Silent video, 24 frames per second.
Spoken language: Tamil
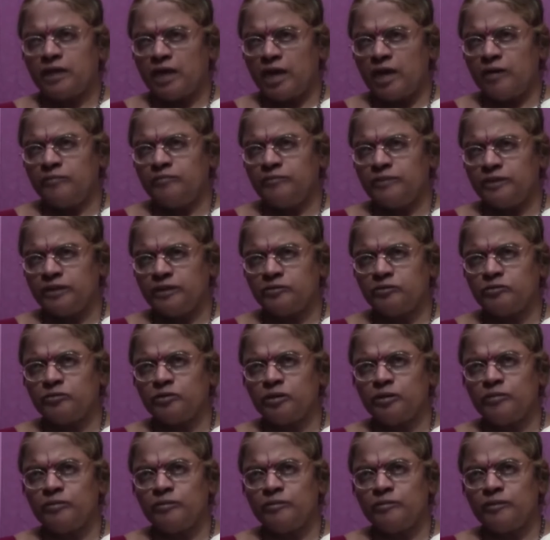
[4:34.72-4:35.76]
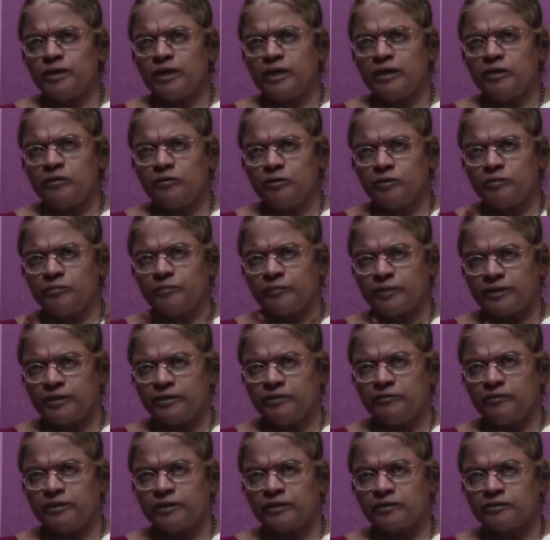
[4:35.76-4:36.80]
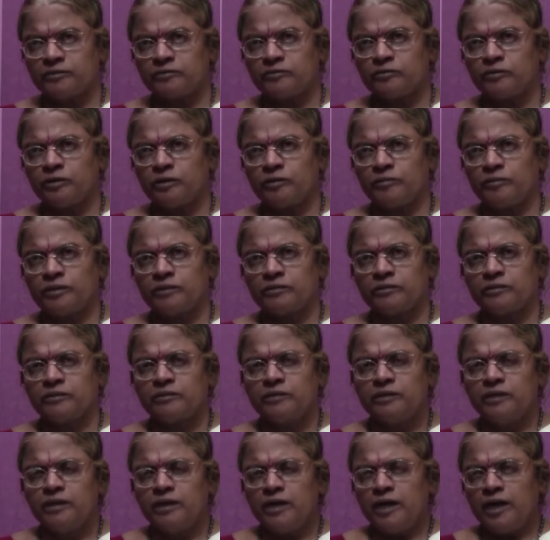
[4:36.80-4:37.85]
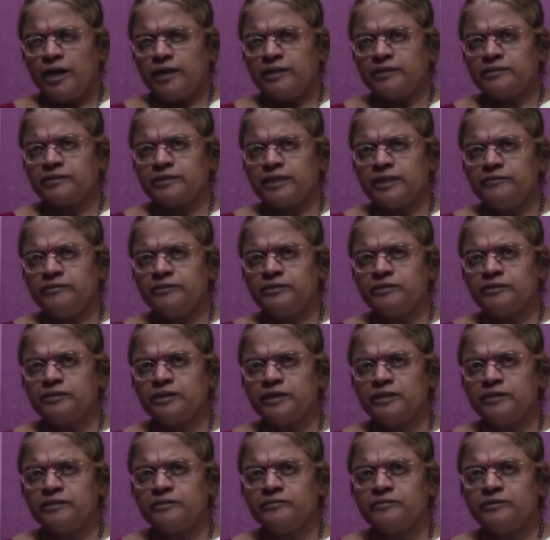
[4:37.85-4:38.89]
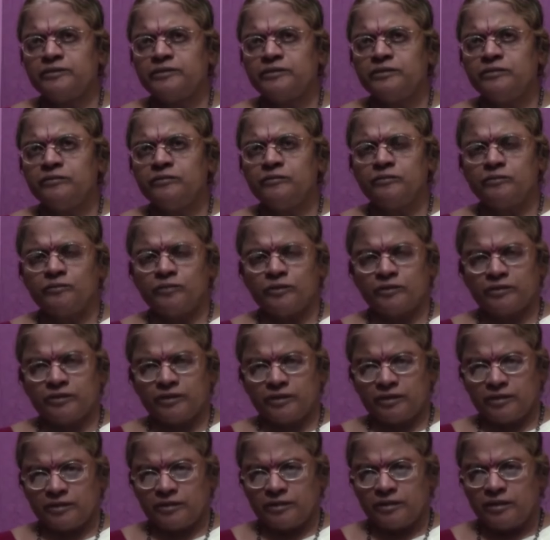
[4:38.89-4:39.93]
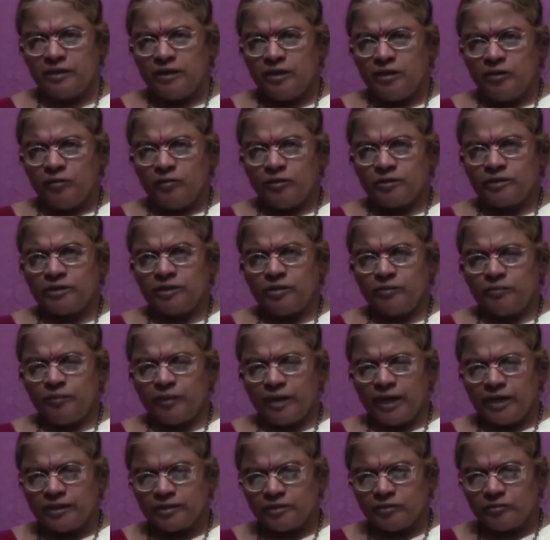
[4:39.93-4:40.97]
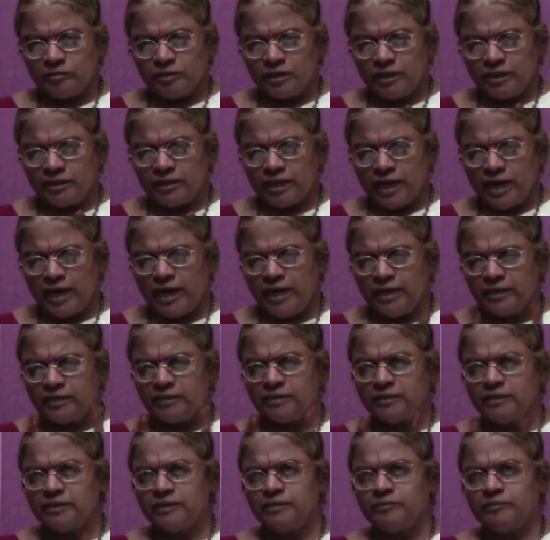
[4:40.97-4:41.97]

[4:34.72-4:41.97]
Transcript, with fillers: நாம் மிக சுலபமாக ஒரு பதில் வணக்கம் சொல்ல மாட்டோம் அந்த சைவ சித்தாந்தம் வந்து ஒருத்தன் ஒருத்தனை பார்த்தவொடனே யார்